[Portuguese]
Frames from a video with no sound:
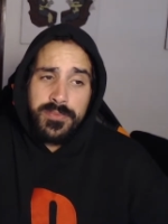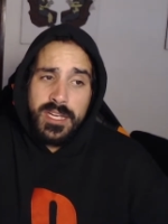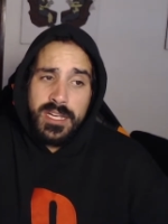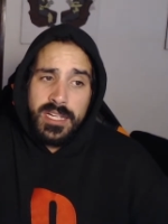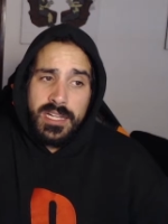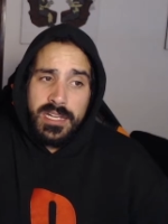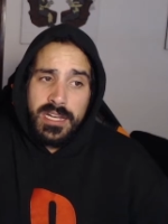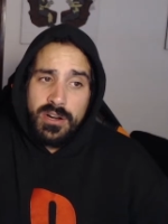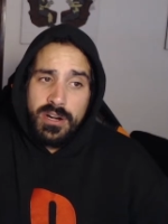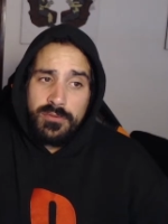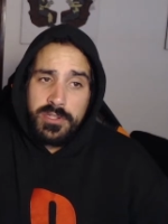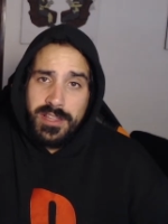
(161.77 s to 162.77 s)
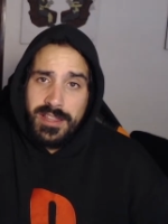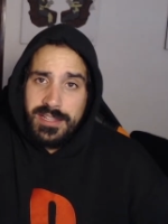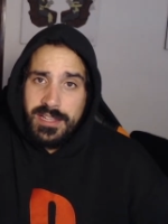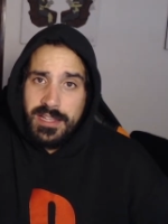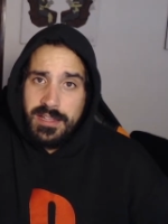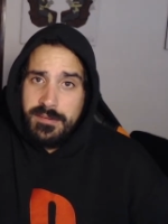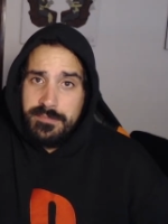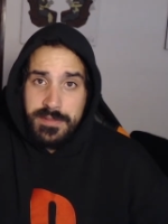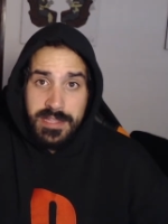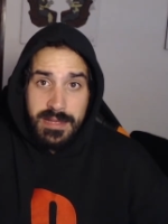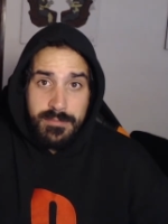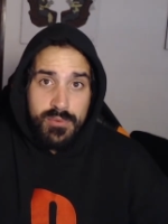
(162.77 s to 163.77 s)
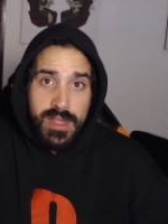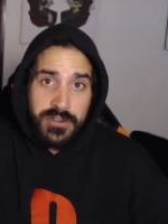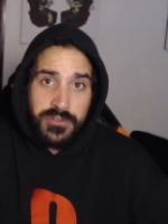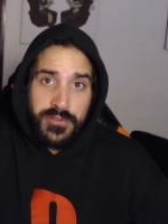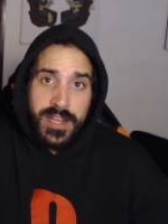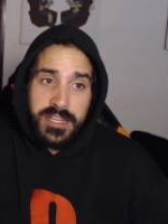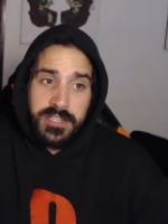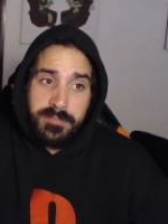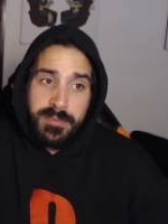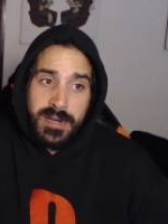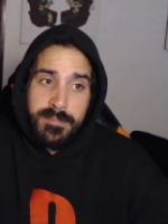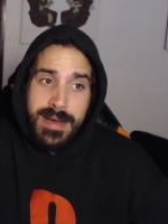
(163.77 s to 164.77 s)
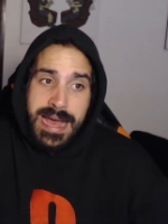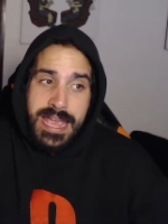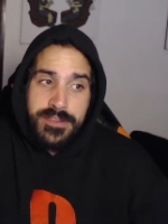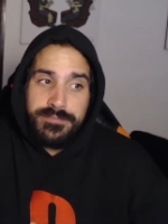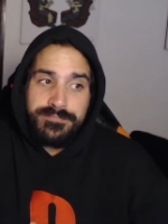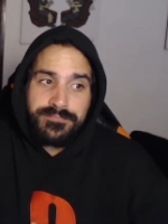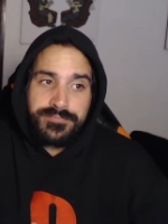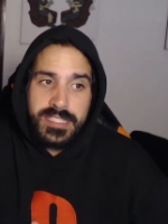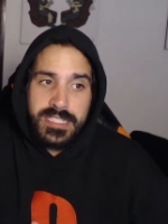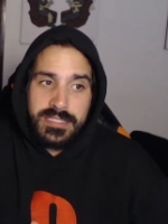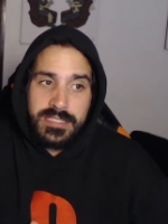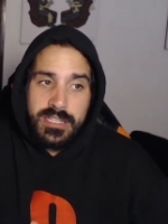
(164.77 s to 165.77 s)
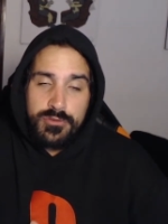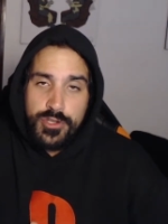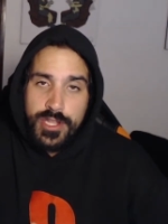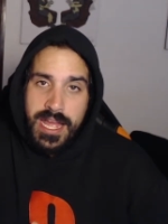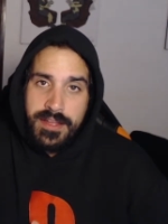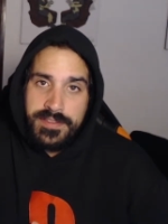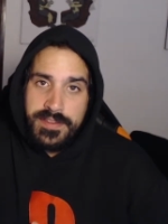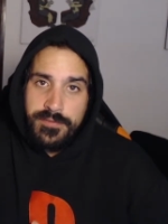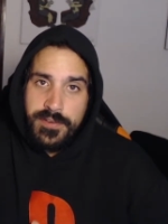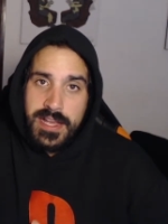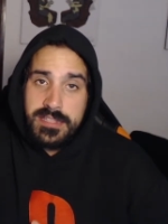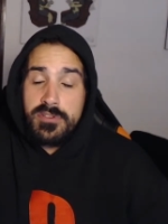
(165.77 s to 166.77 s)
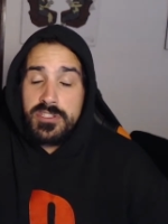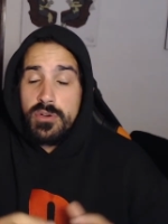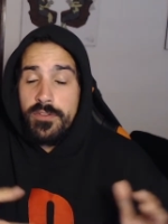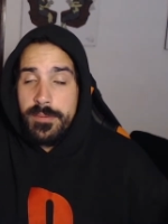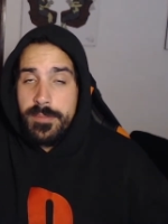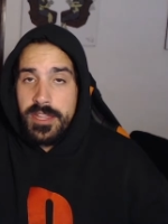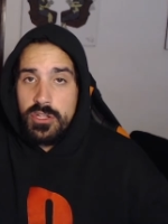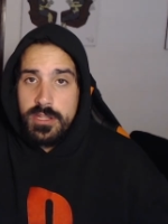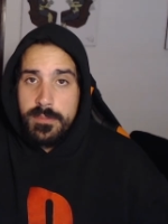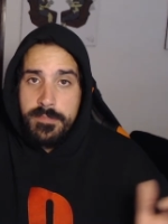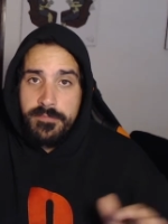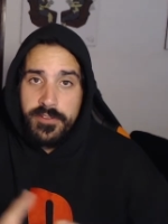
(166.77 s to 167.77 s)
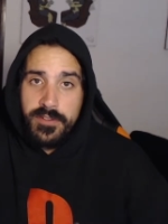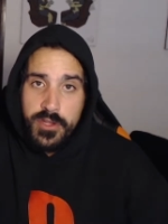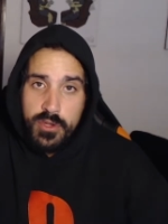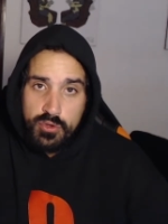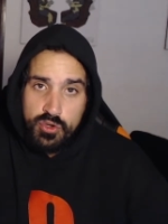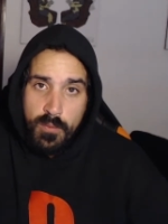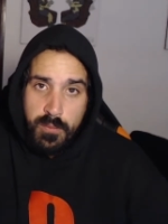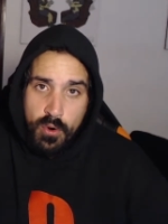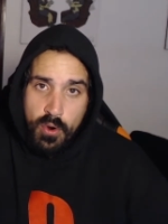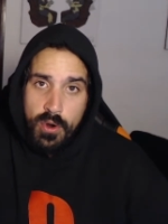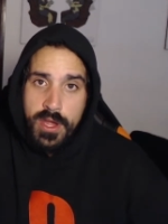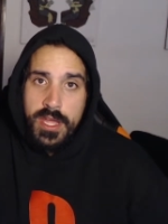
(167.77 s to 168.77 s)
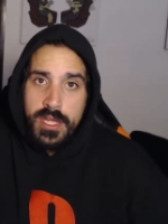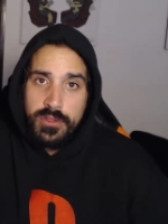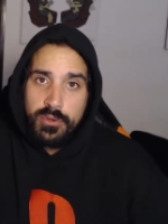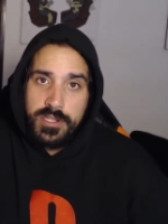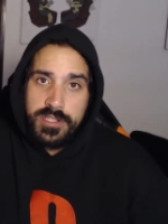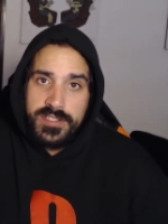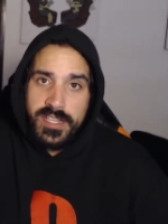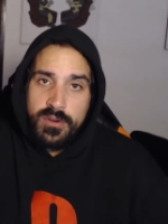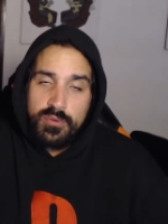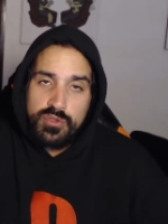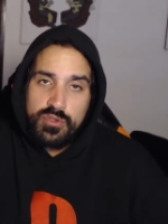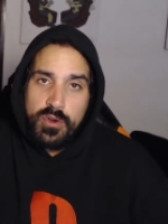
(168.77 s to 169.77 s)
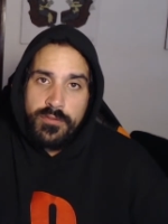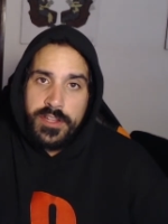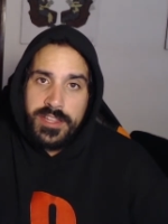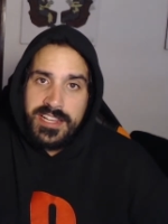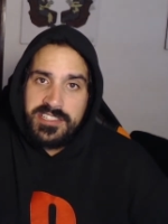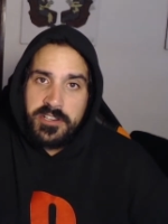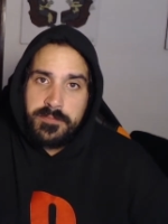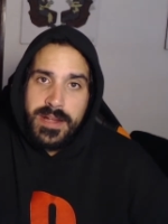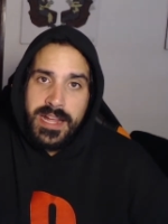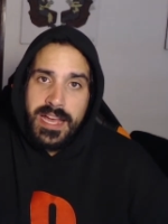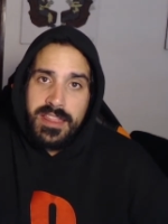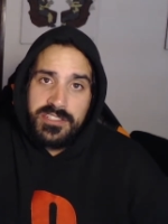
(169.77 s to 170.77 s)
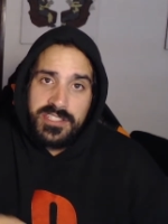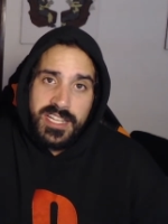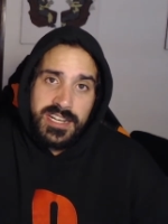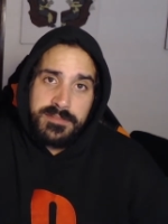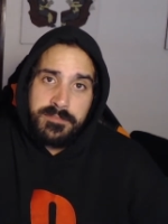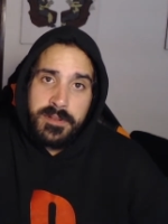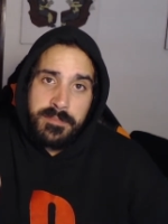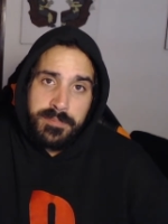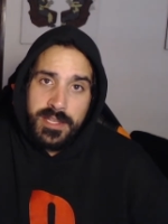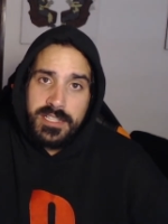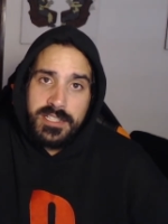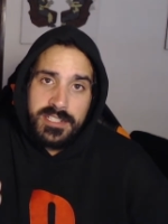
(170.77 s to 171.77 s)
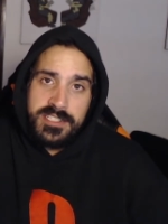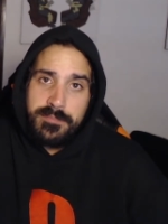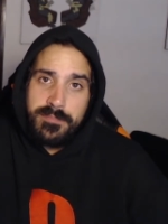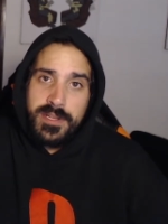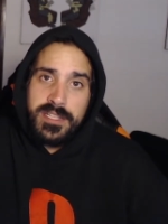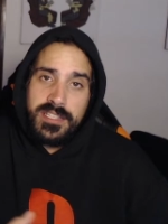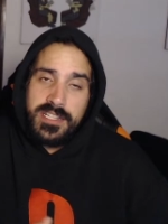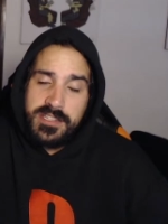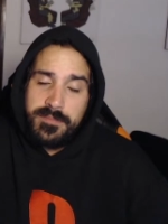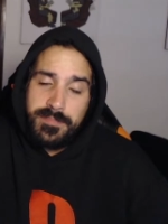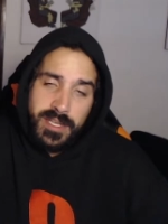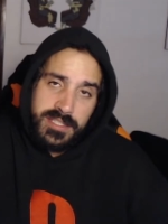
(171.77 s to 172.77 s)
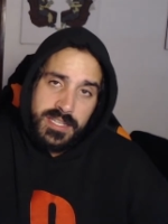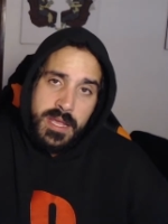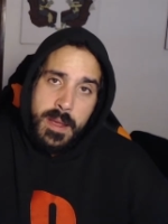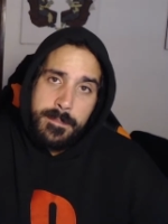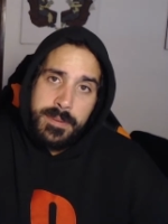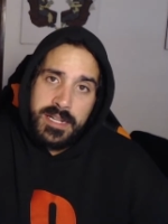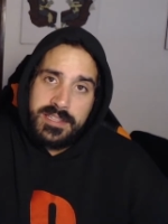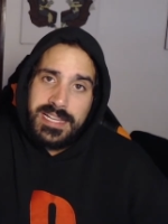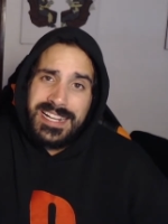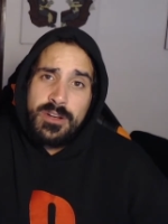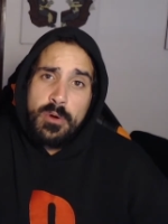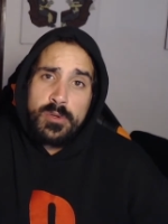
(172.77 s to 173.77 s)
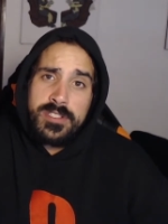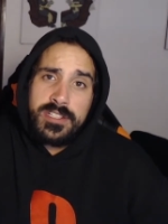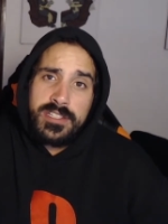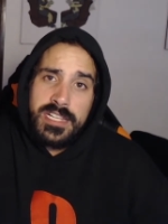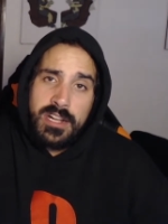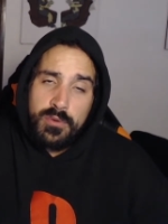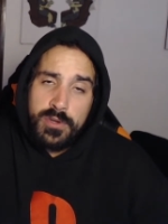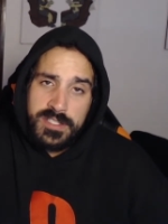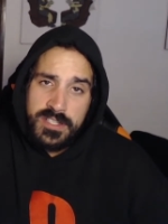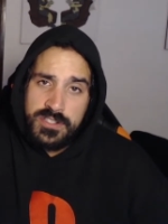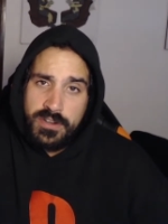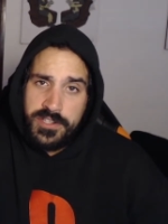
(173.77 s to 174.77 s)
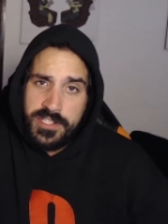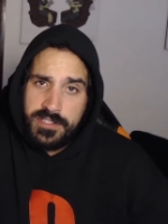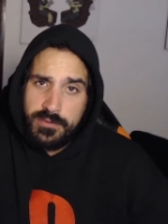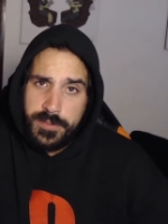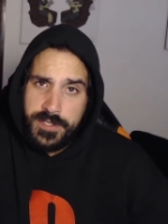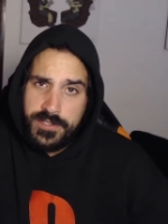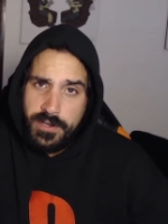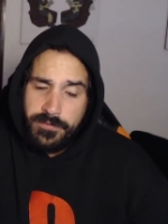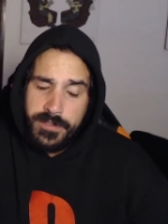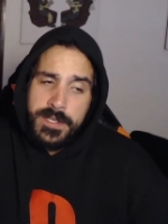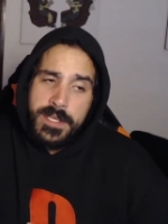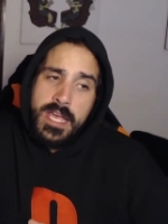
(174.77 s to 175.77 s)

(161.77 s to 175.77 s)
Uh, agora vou ter de tentar mudar as férias para maio. Não está a ser fácil, mas obviamente que eu também prefiro que venha um jogo bom do que ser um jogo feito às três pancadas e estar a receber update atrás de update atrás de update para estar a consertar coisas. Já ouviste Ubisoft?